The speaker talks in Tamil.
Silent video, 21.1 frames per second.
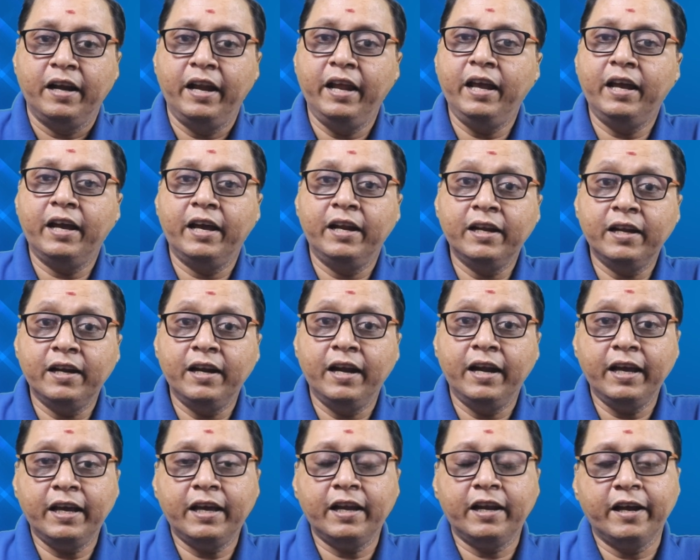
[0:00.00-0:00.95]
நீங்கள் என்ன
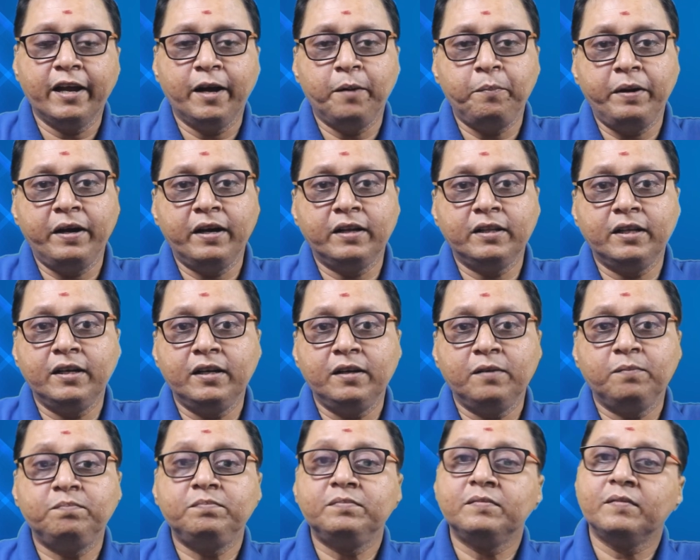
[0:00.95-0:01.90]
நினைக்கிறீங்க அப்படின்றத
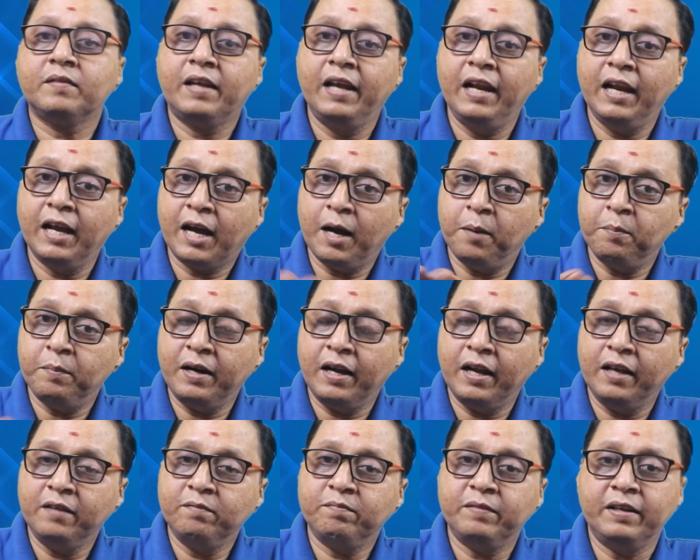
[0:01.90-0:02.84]
கீழே
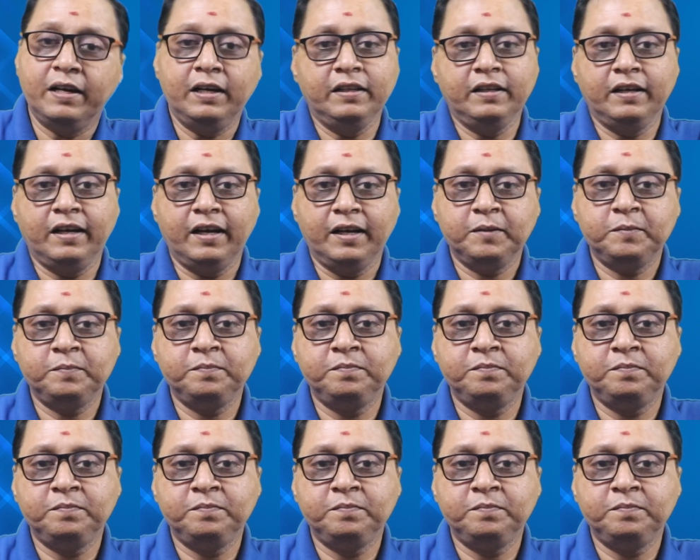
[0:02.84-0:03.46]
கமெண்ட்லேயும் எழுதுங்க